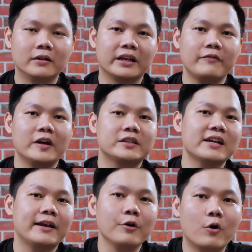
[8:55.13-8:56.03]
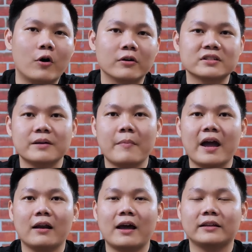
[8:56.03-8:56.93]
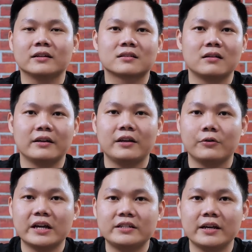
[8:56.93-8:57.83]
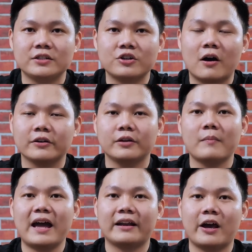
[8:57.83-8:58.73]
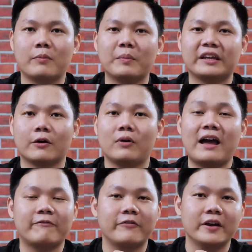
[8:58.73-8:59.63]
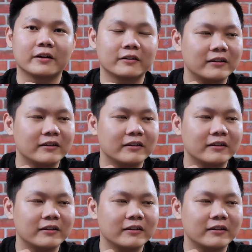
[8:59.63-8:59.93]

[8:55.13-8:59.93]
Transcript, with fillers: Thì cái việc chạy đùa nó sẽ mang lại thực sự là nhiều giá trị cho những bạn nào mà mình kiểu làm việc